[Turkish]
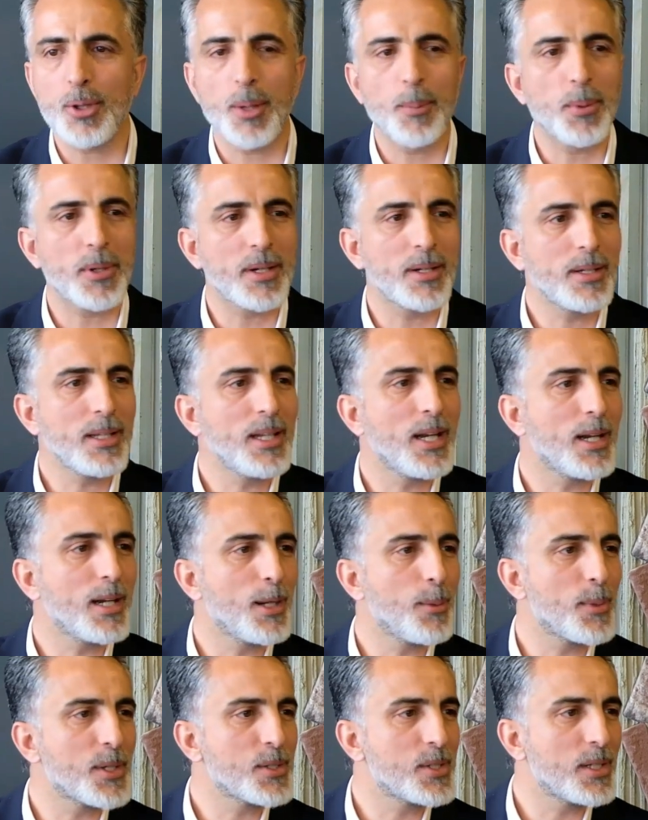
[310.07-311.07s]
Hüdapar'ın
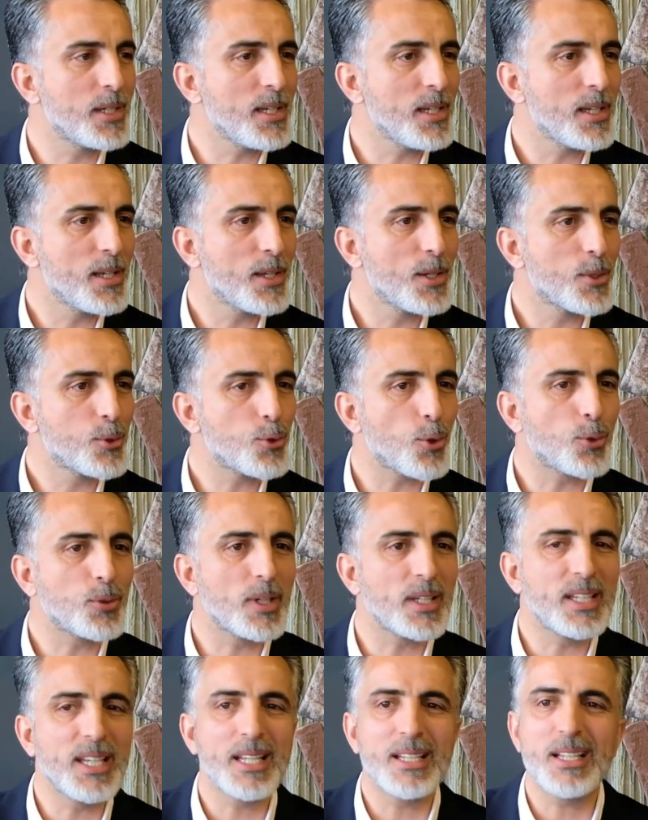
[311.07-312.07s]
ilerlemesini
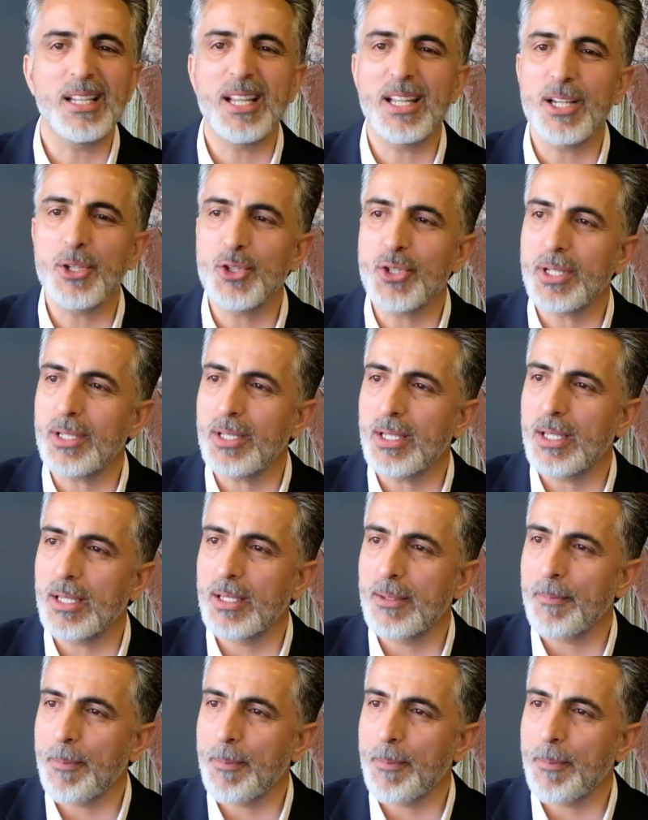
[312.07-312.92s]
çok da kendileri için